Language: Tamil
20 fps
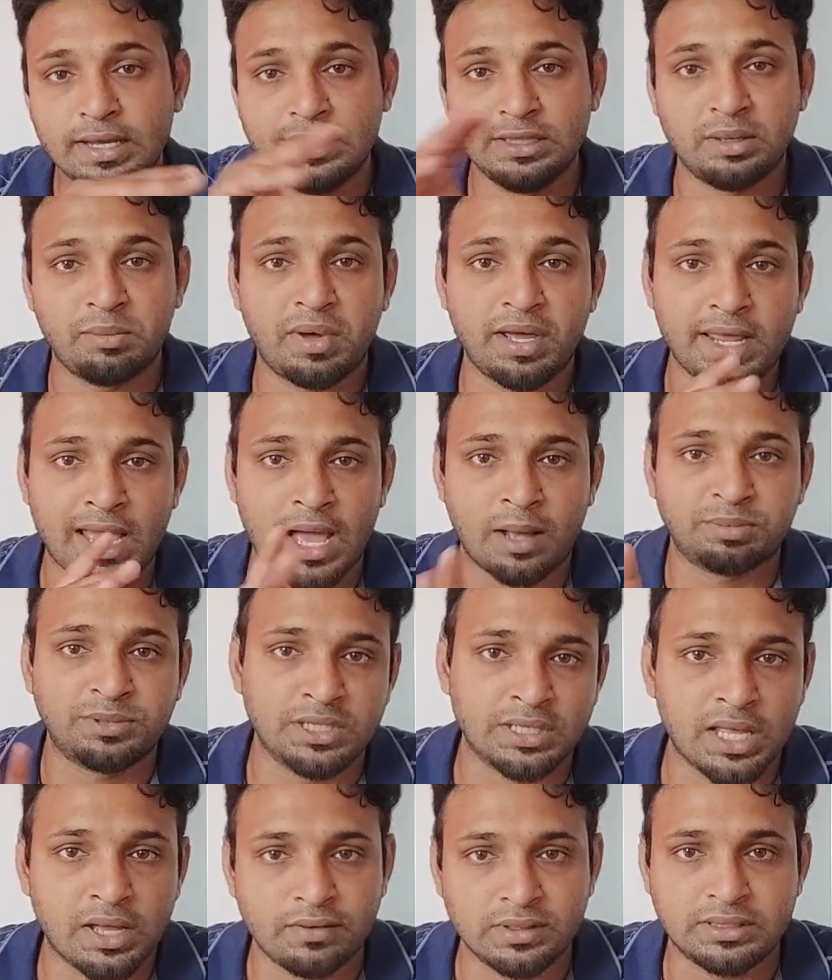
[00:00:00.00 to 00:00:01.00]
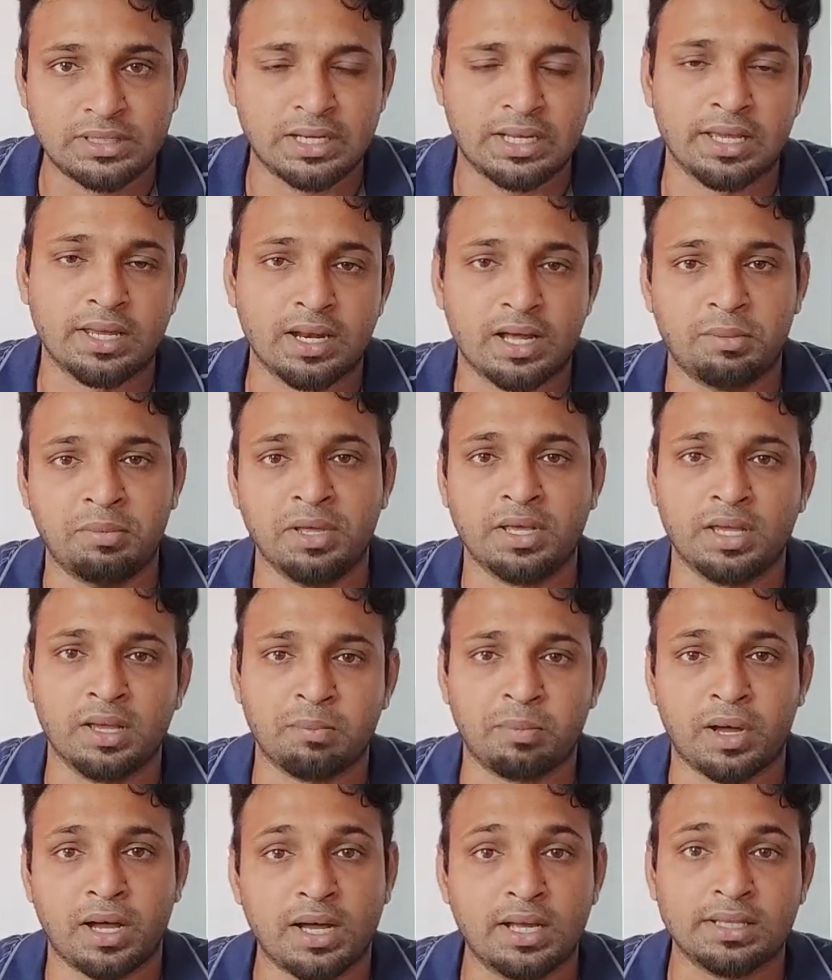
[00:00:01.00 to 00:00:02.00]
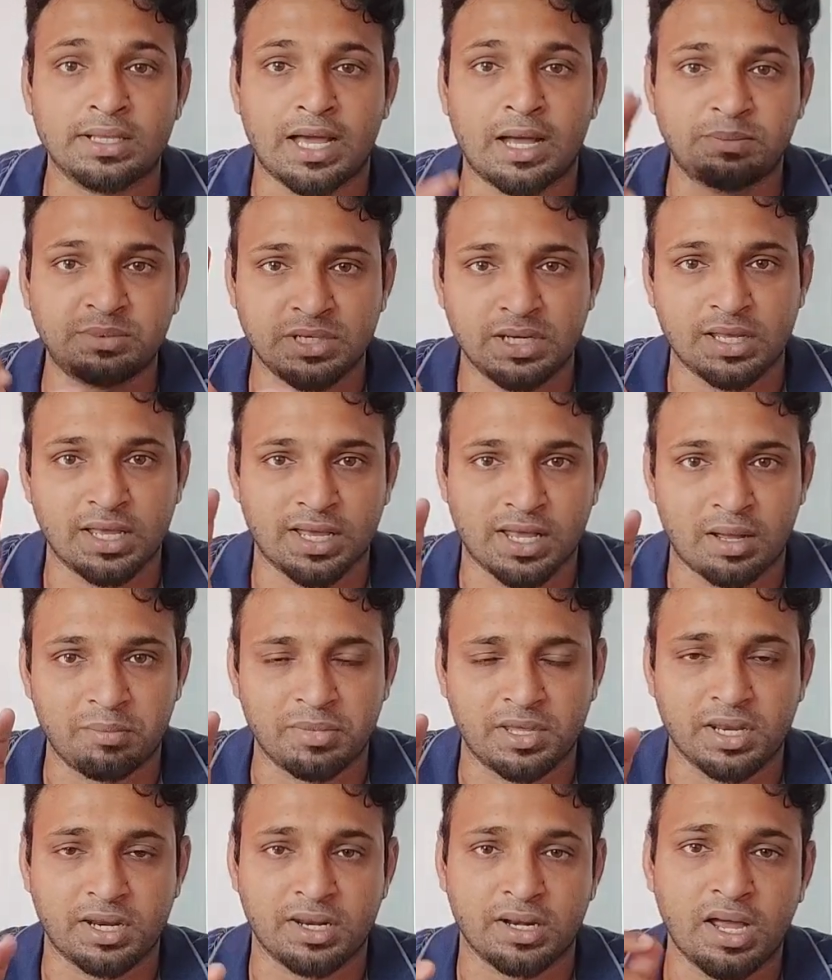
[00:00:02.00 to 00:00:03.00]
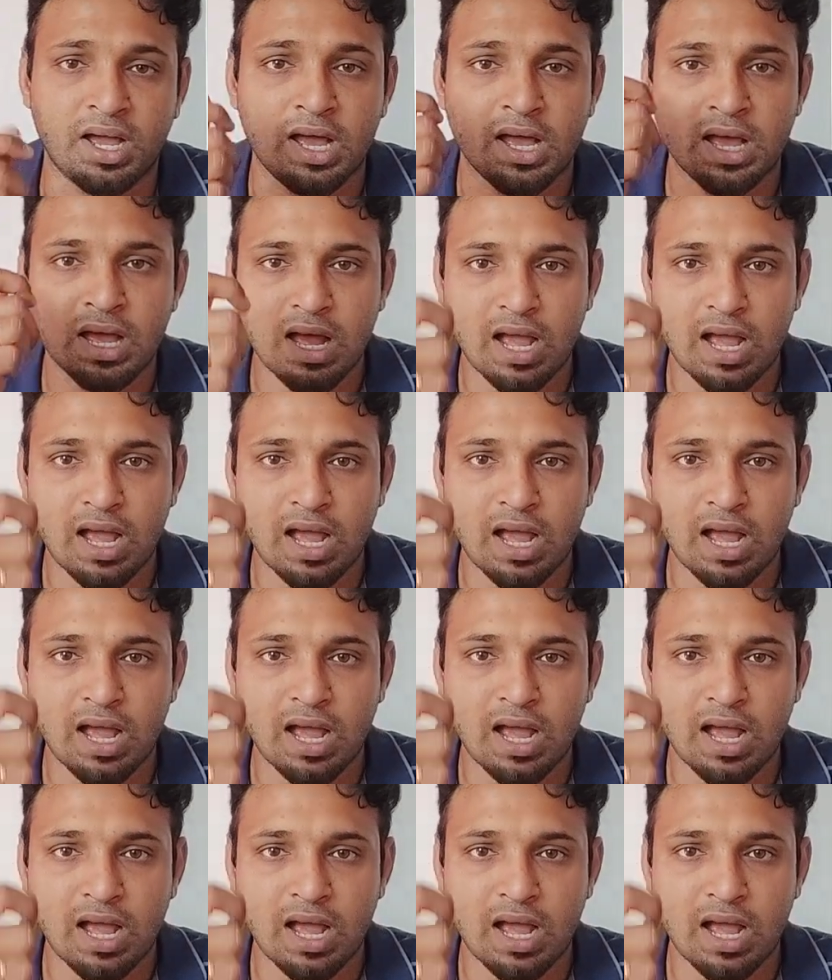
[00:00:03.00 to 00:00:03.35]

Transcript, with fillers: இந்த மாதிரி ஆப்ஸ் ஏதாவது வச்சிருக்கீங்களா அப்படின்னு கேட்பாங்க அந்த ஆப்ஸை நீங்கள் காமிக்கிறீங்கன்னா